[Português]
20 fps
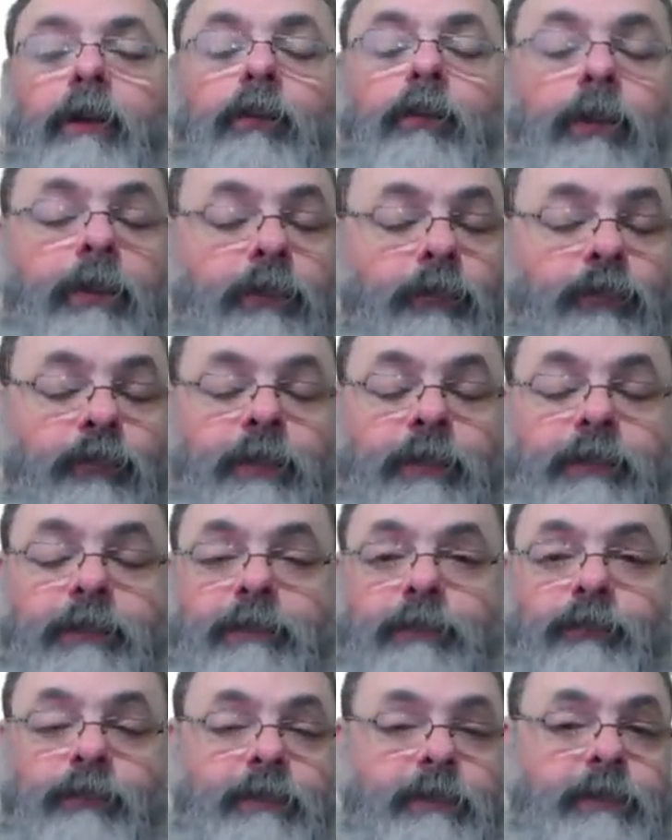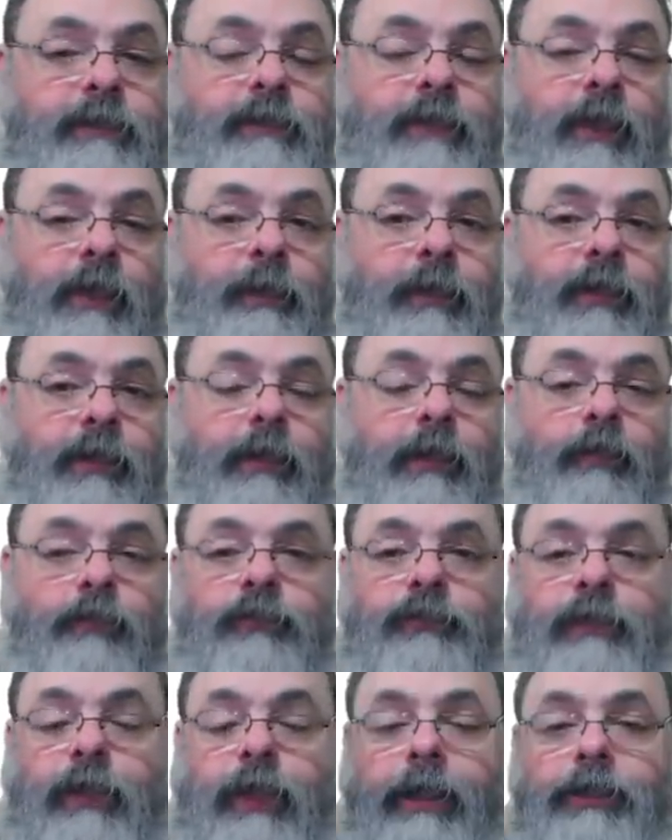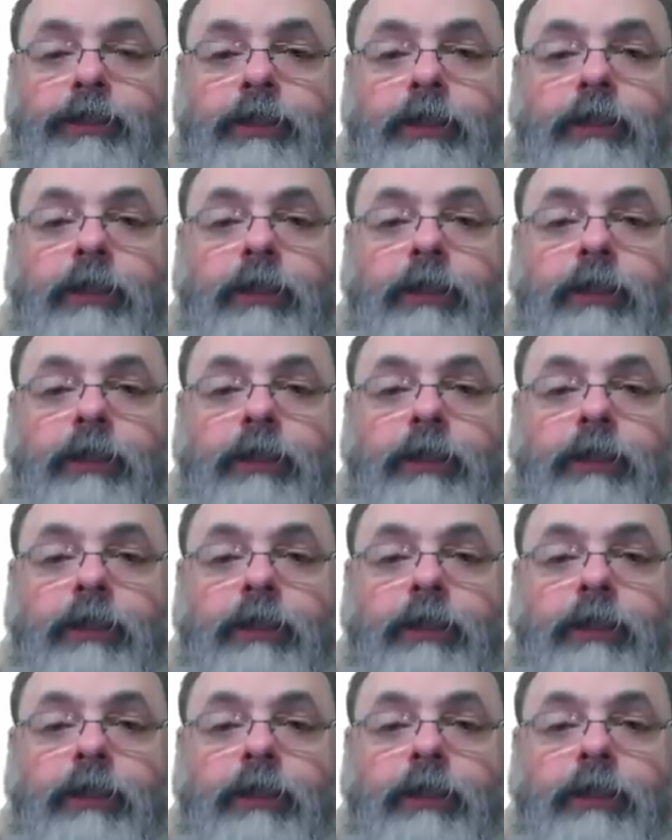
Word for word: O OnlyFans, vocês sabem, é um site